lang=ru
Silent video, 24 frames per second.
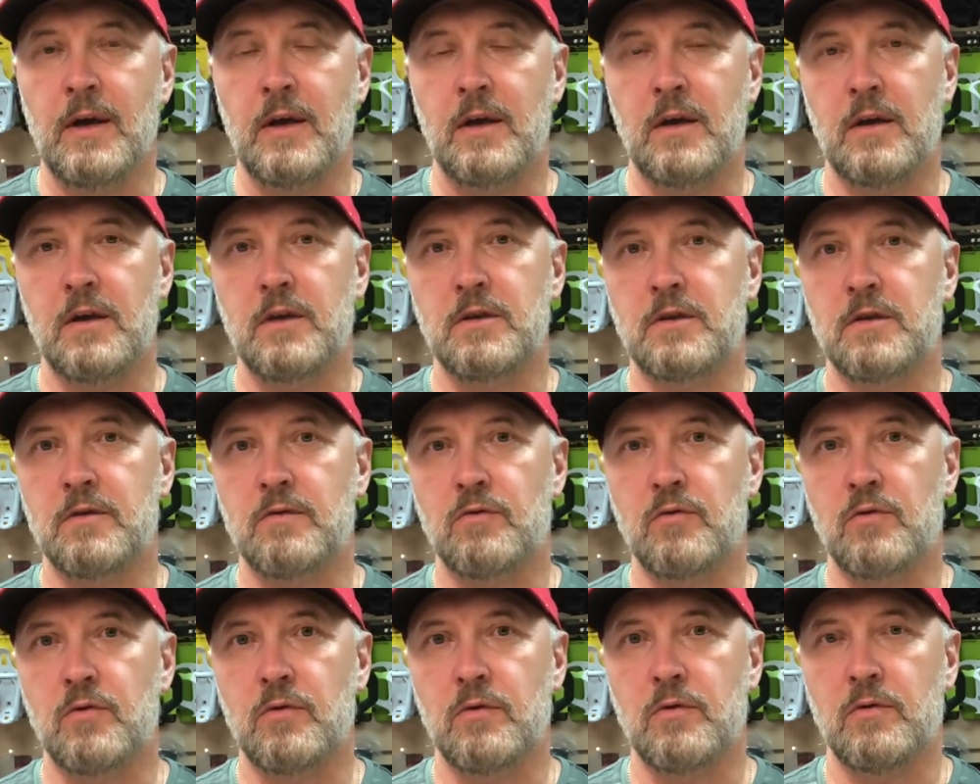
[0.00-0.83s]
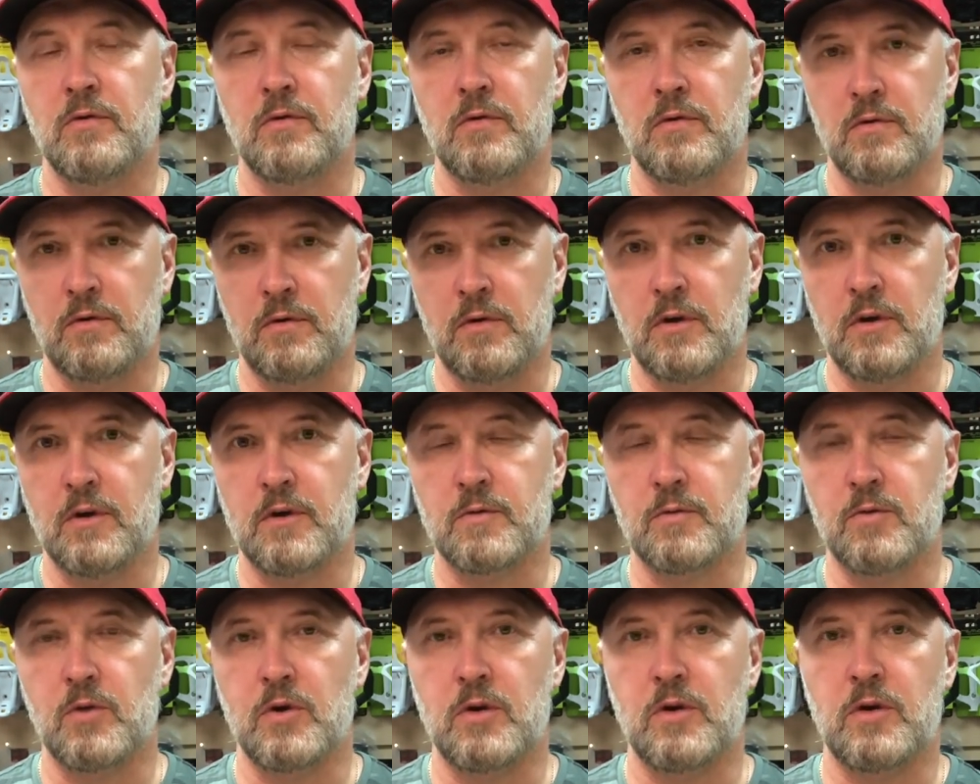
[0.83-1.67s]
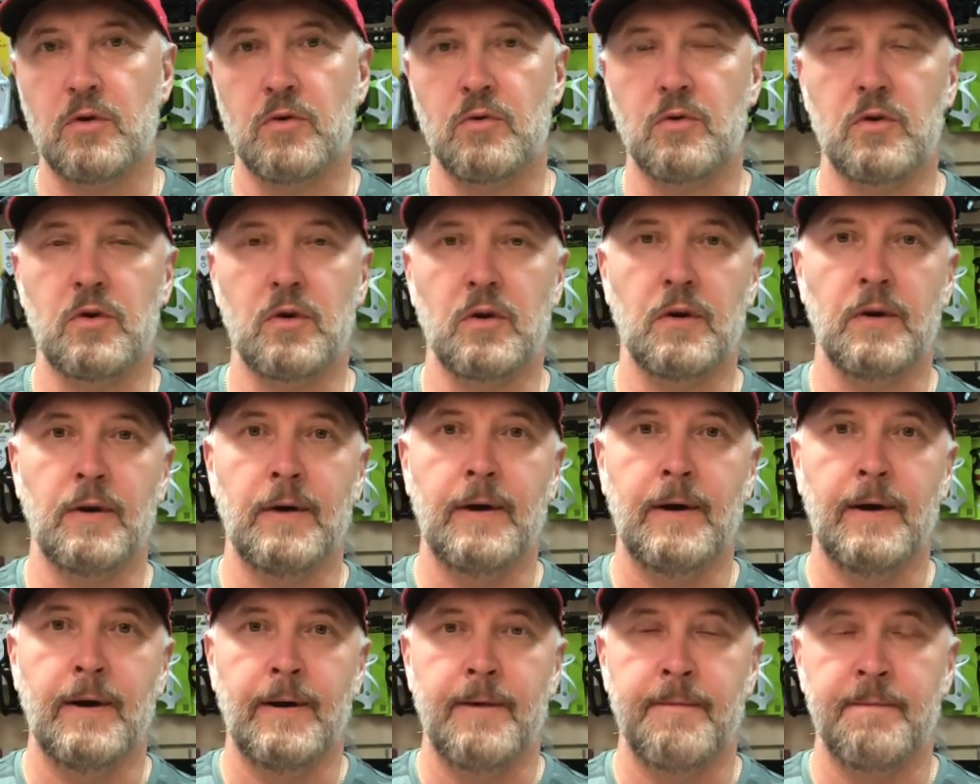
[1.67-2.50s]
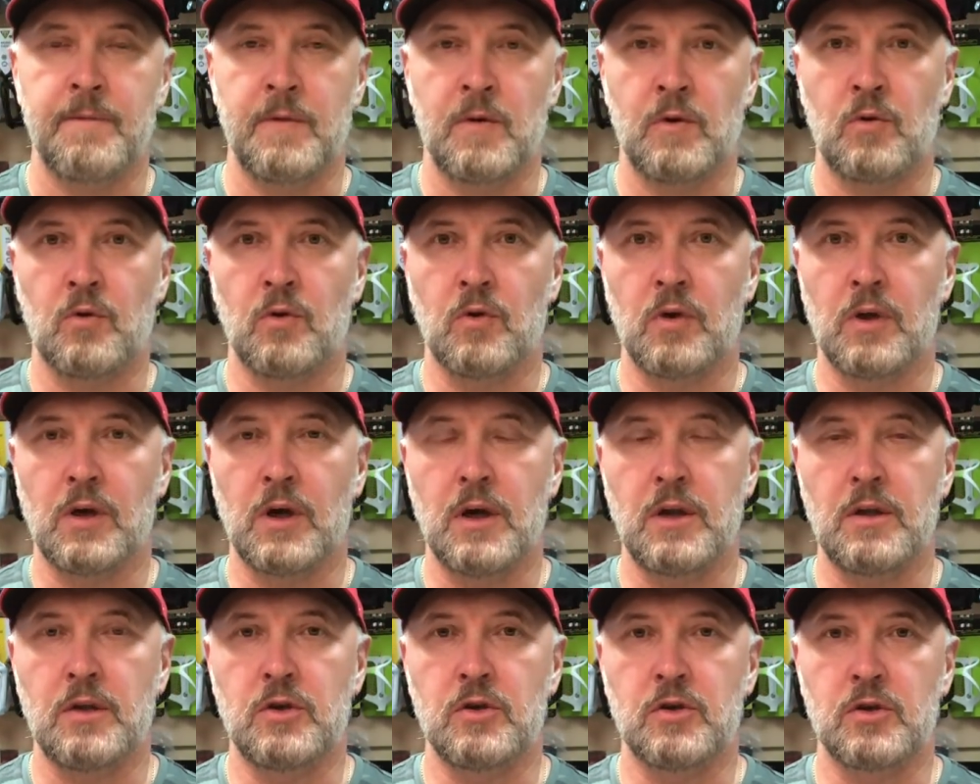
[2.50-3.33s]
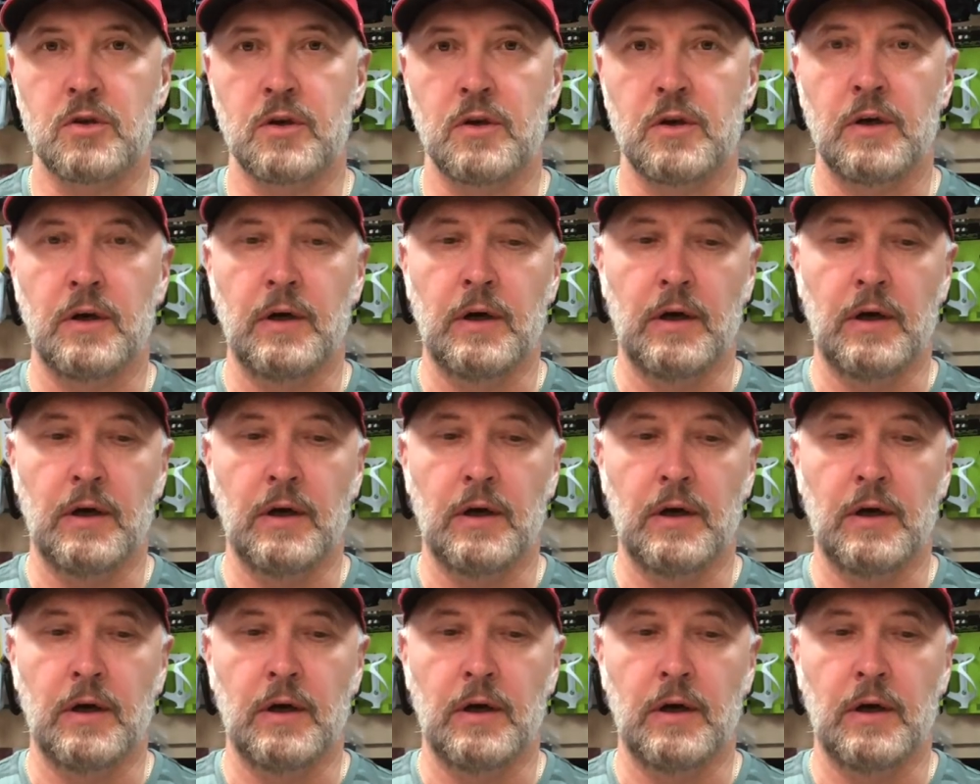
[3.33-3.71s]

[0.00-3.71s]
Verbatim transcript: если вы не эксплуатируете круглогодично.